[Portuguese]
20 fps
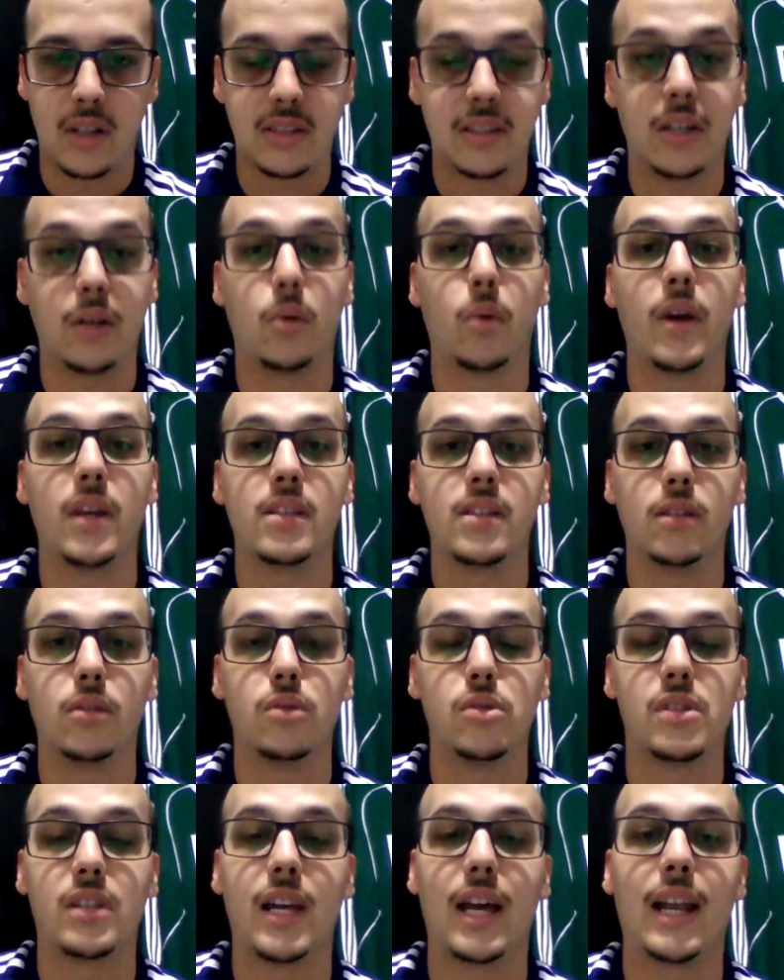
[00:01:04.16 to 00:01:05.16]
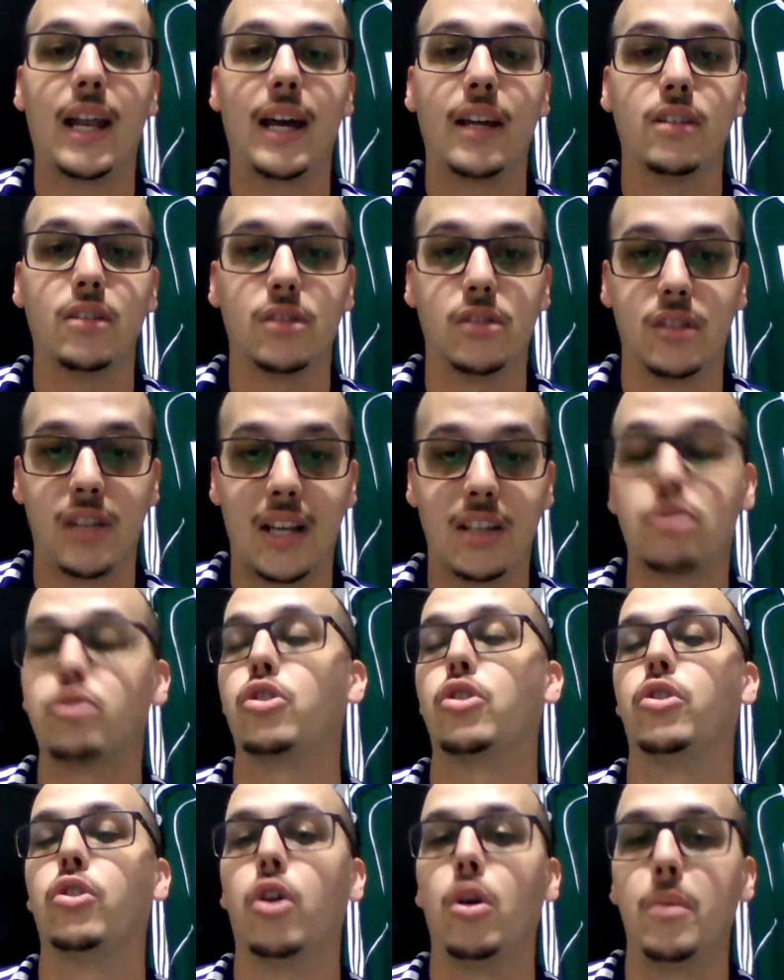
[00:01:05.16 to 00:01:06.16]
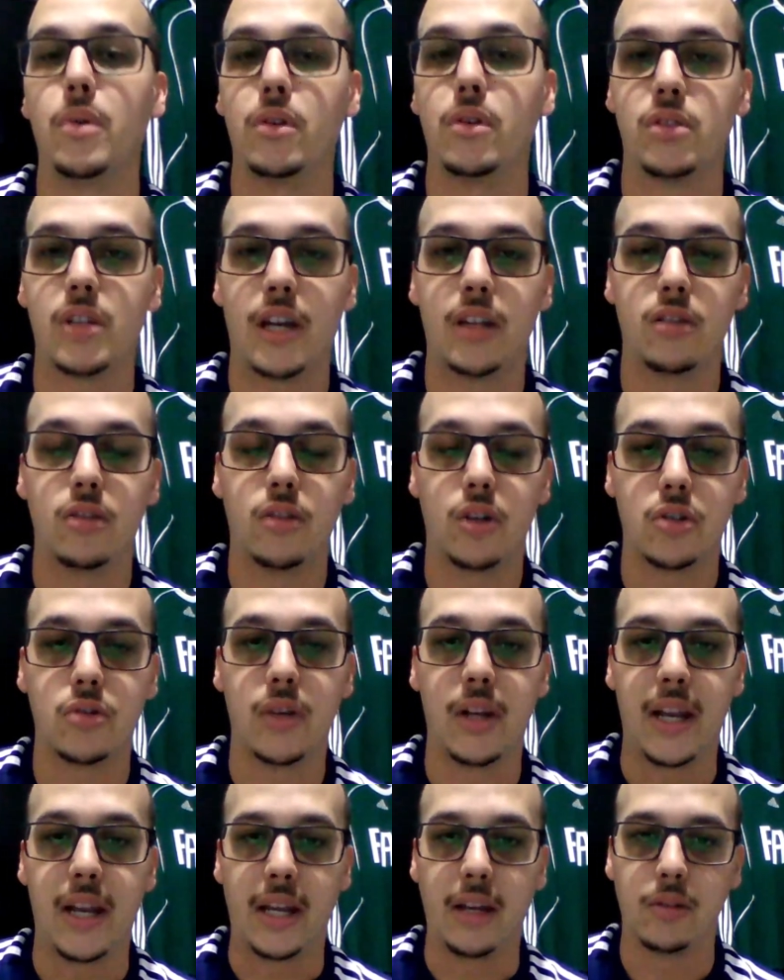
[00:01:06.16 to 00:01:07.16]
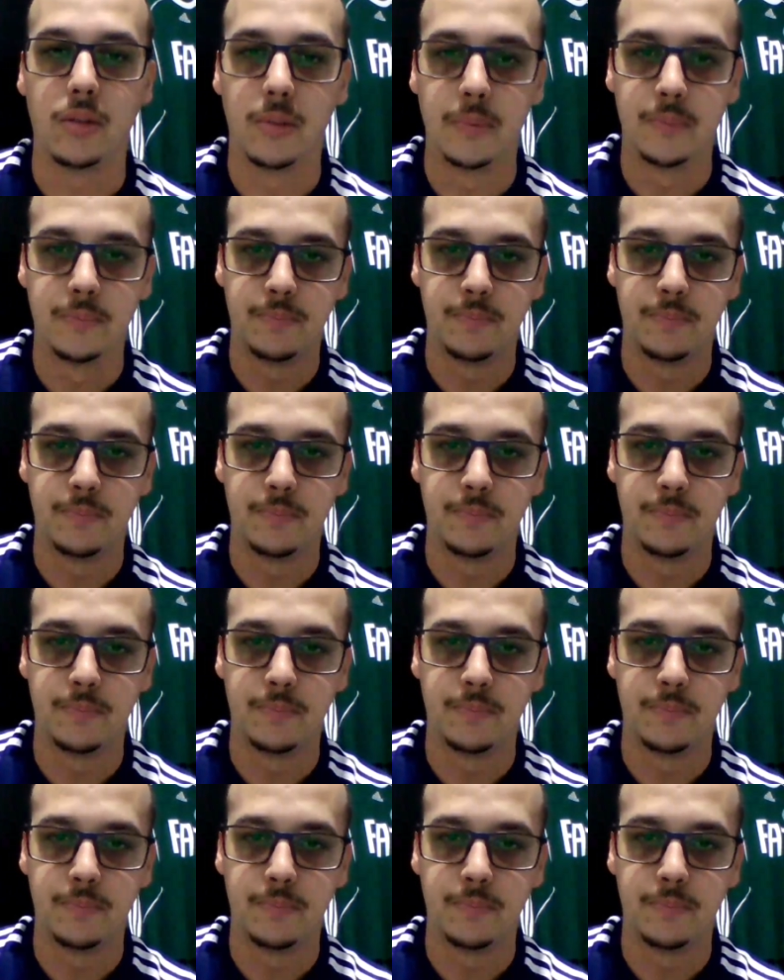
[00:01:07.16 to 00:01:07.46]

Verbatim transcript: a sequência dos salários astronômicos aí do nosso elenco.